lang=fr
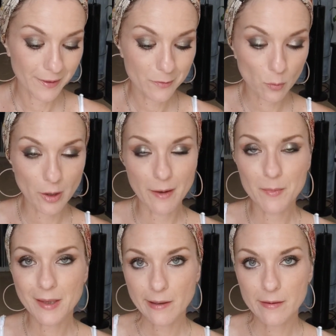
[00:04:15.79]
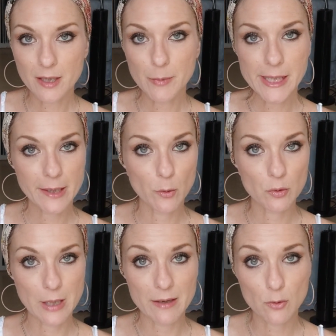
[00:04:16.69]
ils sont quand même très similaires
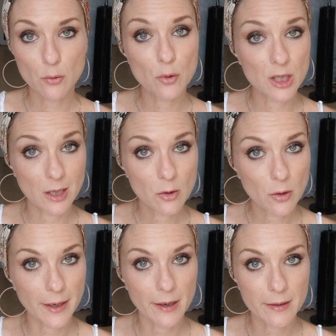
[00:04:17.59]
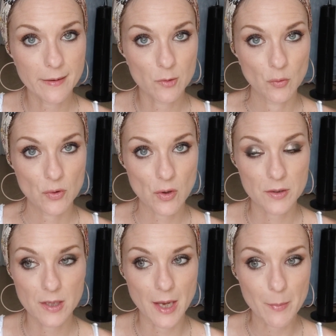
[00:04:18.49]
à ceux de chez L'Oréal qui sont
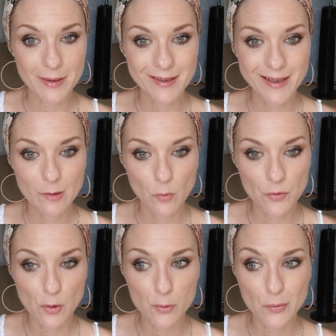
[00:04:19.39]
sortis il n'y a pas très longtemps,